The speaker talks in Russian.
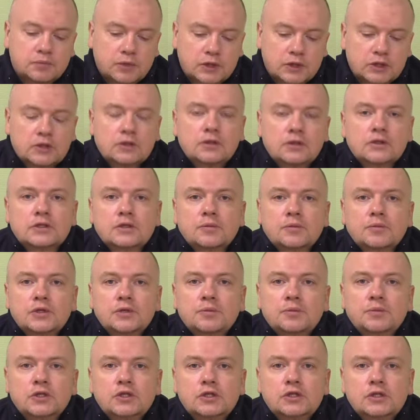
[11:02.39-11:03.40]
пожалуйста,
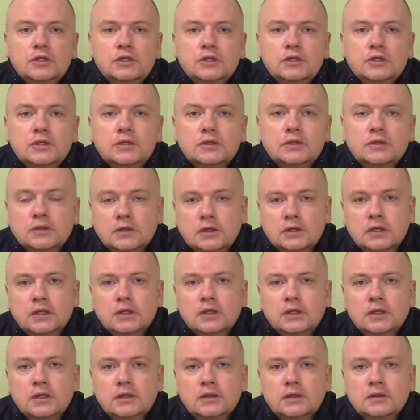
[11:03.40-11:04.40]
подпишитесь на
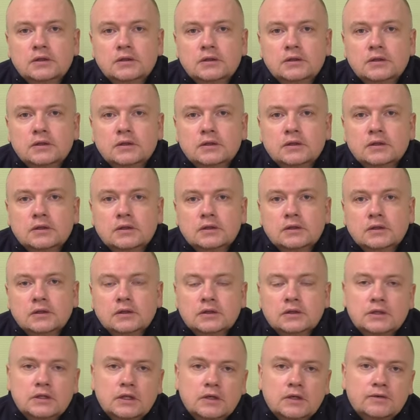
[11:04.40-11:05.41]
канал,
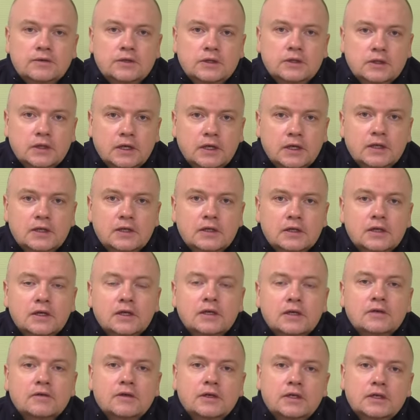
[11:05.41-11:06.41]
ставьте лайк, как
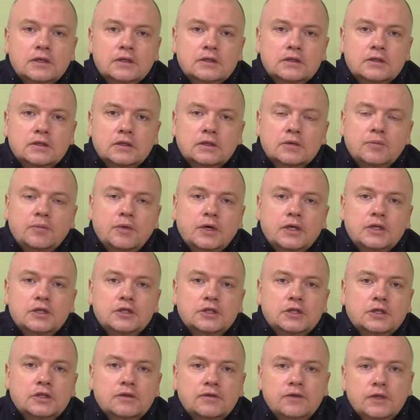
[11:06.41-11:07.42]
говорится, да,
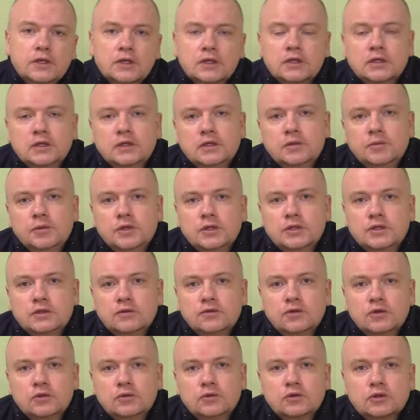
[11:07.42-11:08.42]
пальчик вверх, и имейте в
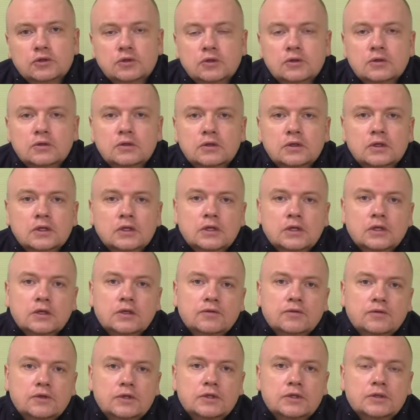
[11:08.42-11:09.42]
виду, что
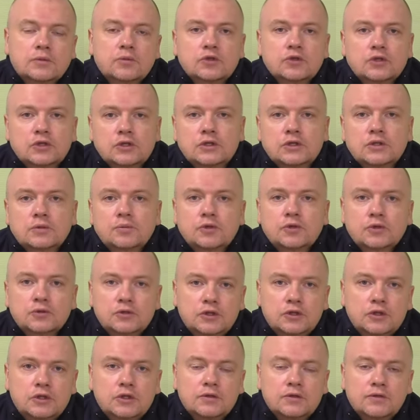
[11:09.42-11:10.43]
вы сможете
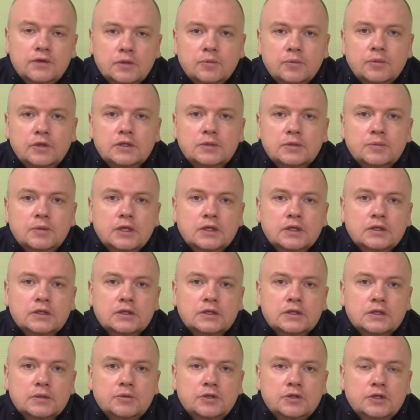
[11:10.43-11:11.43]
получить две бесплатные
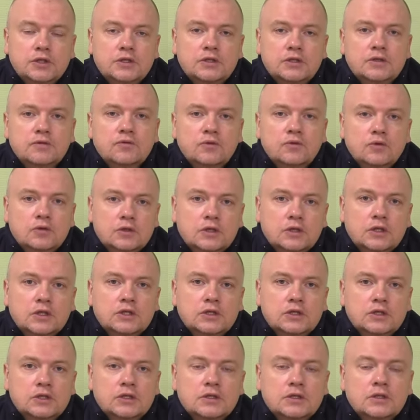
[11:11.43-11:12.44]
запчасти в год,
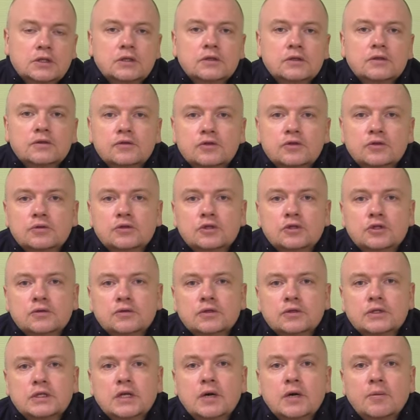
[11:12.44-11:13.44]
даже если в случае чего
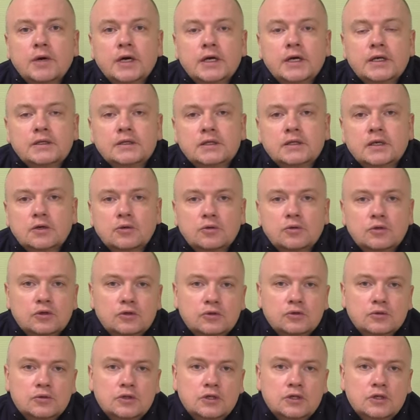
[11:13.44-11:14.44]
сломаете
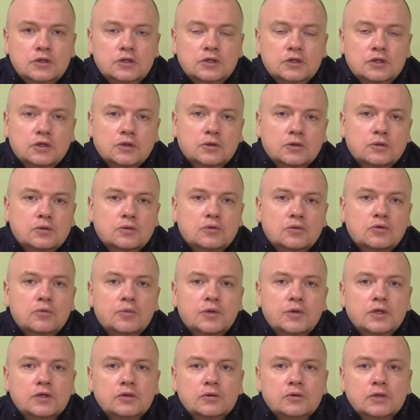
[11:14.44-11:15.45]
какое-то удилище, которое
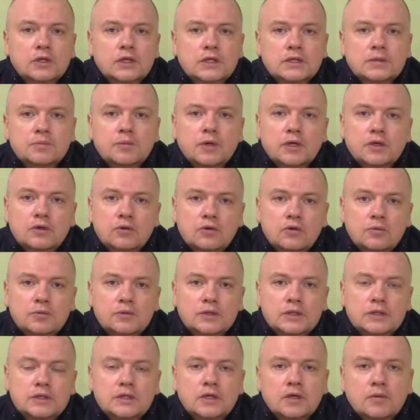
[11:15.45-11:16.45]
куплено у нас,
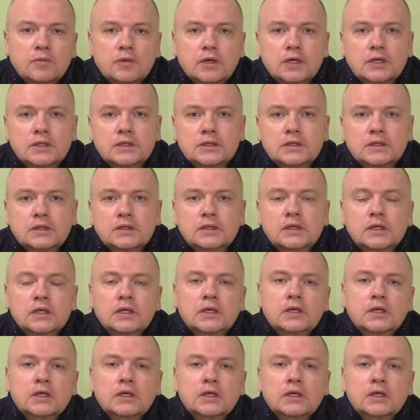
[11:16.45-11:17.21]
подробности об акции